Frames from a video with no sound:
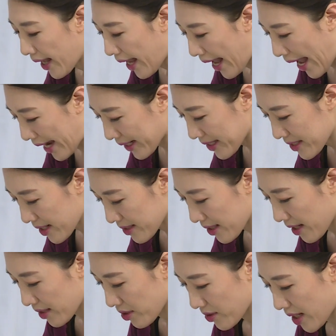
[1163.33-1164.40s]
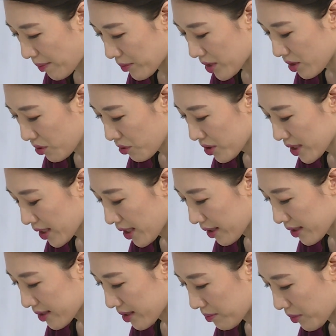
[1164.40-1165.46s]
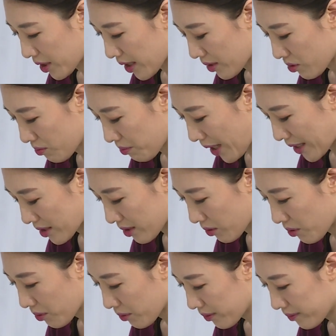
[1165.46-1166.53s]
아기 자세에서 잠시 휴식하겠습니다. 숨 마시고